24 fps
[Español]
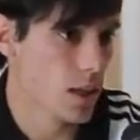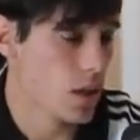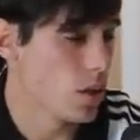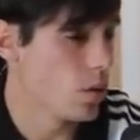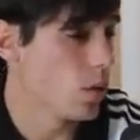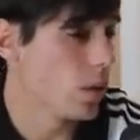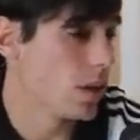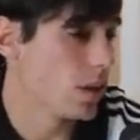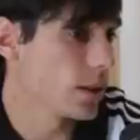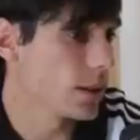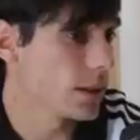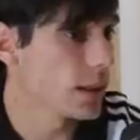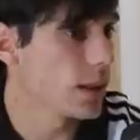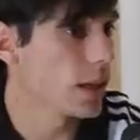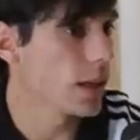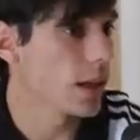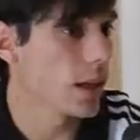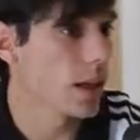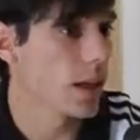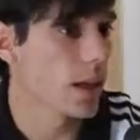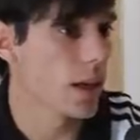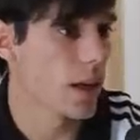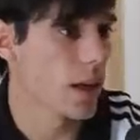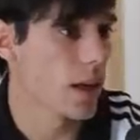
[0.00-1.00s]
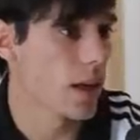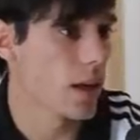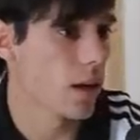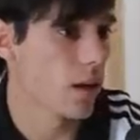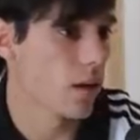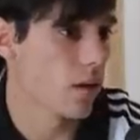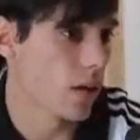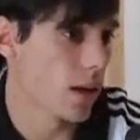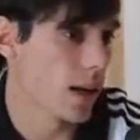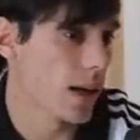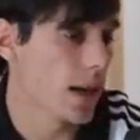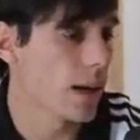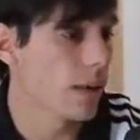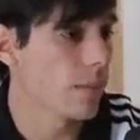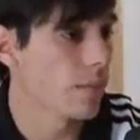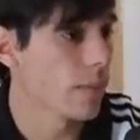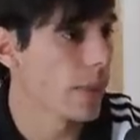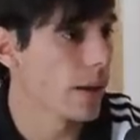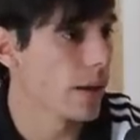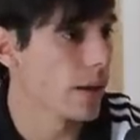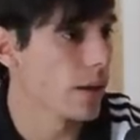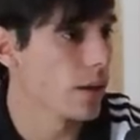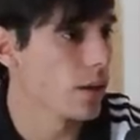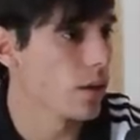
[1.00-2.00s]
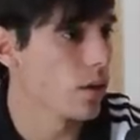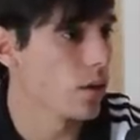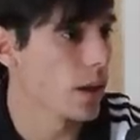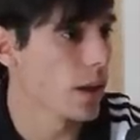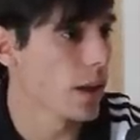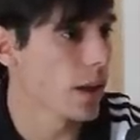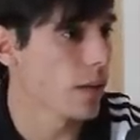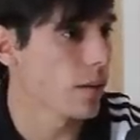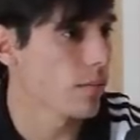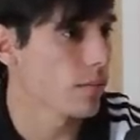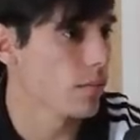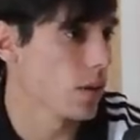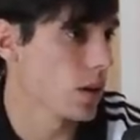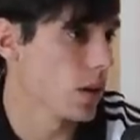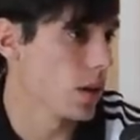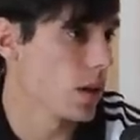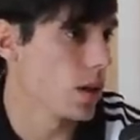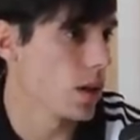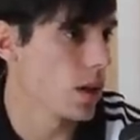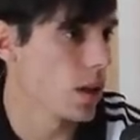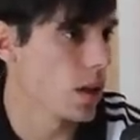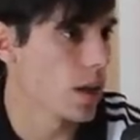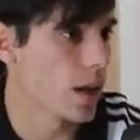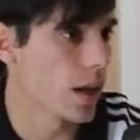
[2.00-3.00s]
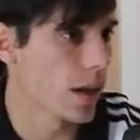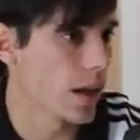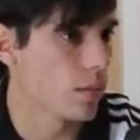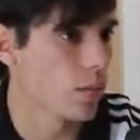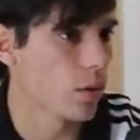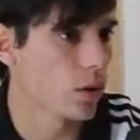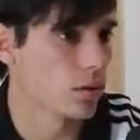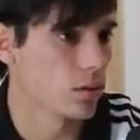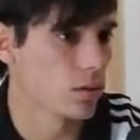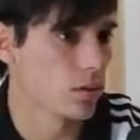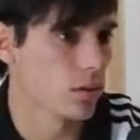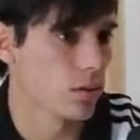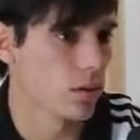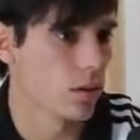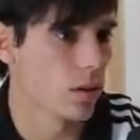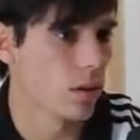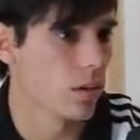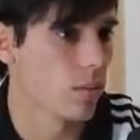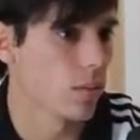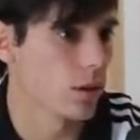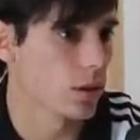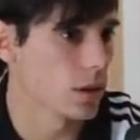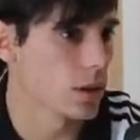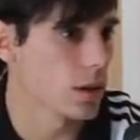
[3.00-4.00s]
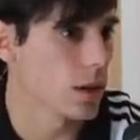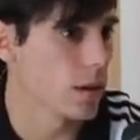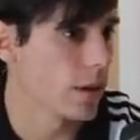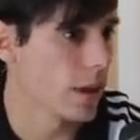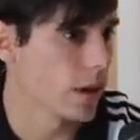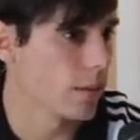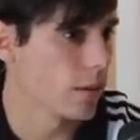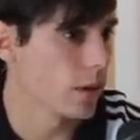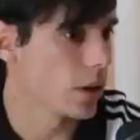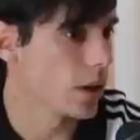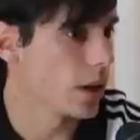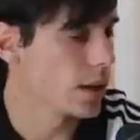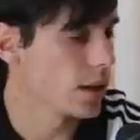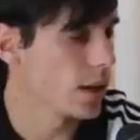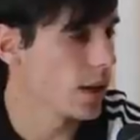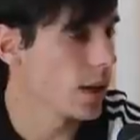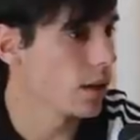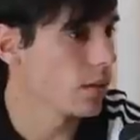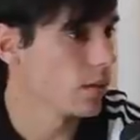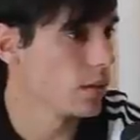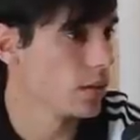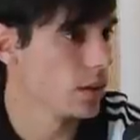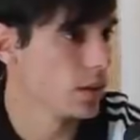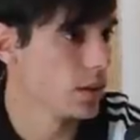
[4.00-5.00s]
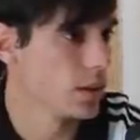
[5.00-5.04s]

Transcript: Y bueno, así que ojalá, eh, Dios quiera, y haremos todo lo posible para poder estar.